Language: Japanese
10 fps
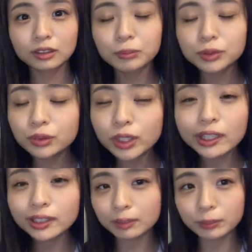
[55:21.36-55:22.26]
もうそれ
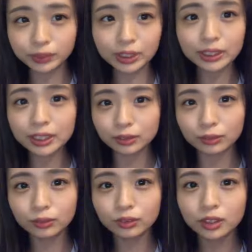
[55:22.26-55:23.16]
はねもったいない
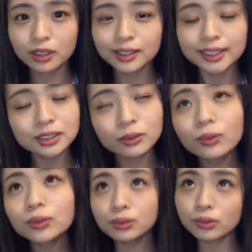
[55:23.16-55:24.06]
よ私の
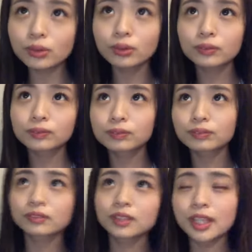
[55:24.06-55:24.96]
ほと
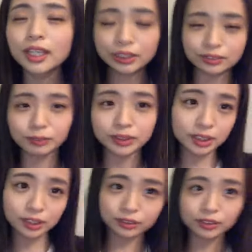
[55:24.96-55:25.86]
天一はめっ
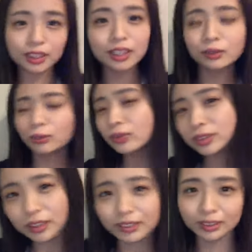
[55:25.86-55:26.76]
ちゃ行くのほっ
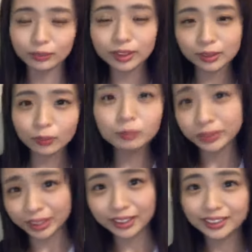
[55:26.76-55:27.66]
ていうのは野方ホープ
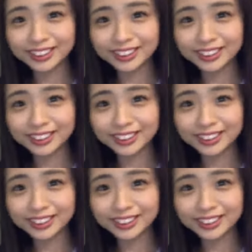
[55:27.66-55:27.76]
ね